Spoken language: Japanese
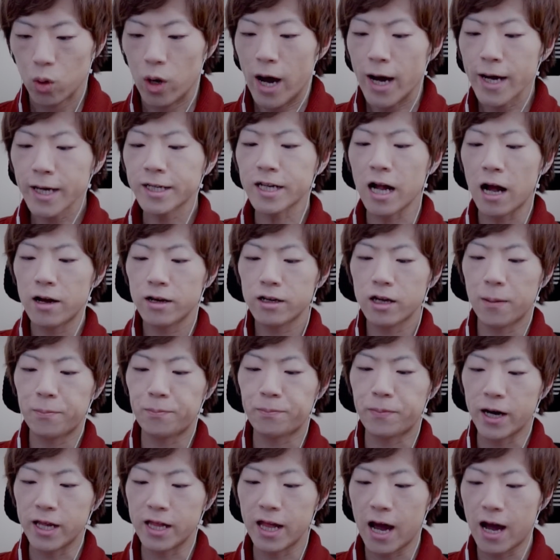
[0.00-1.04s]
はい来た
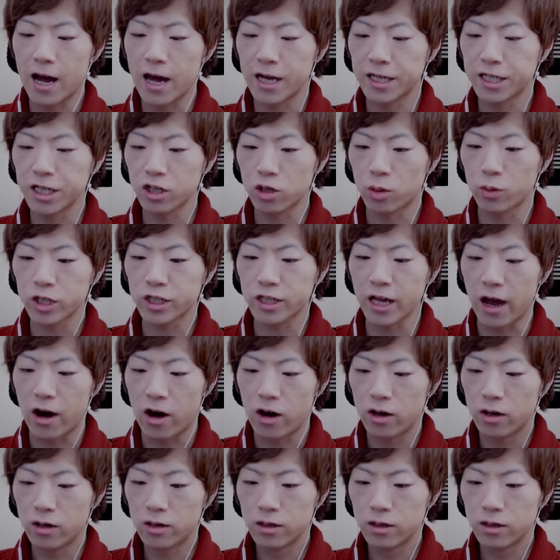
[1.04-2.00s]
やっぱりね怪しいと思ったよ